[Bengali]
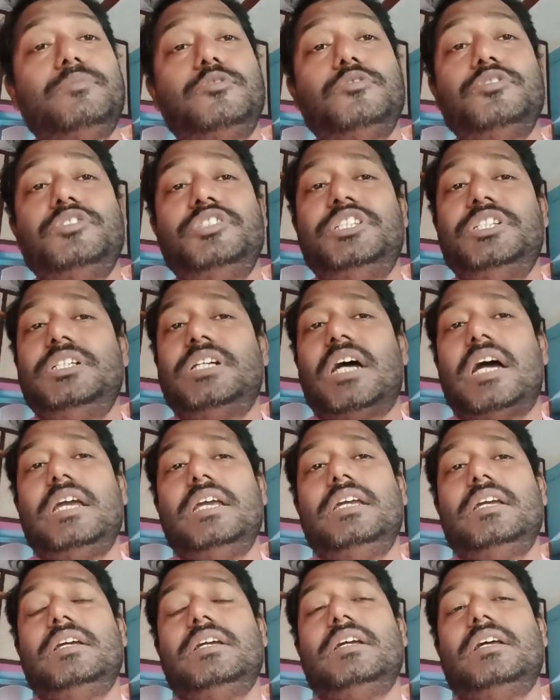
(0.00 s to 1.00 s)
জিআই
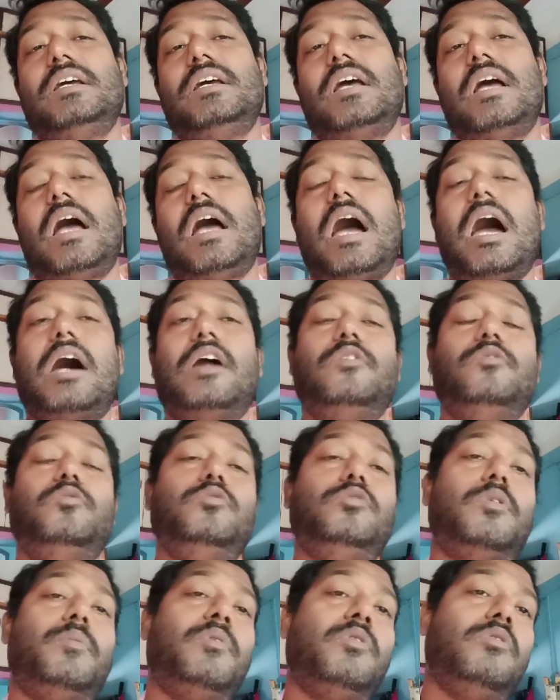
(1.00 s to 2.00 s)
আর দু নম্বর
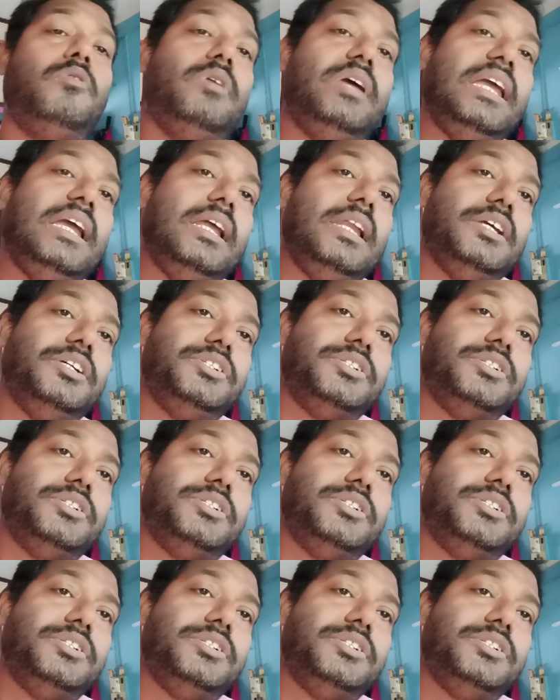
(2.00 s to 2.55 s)
হলো ইংলিশ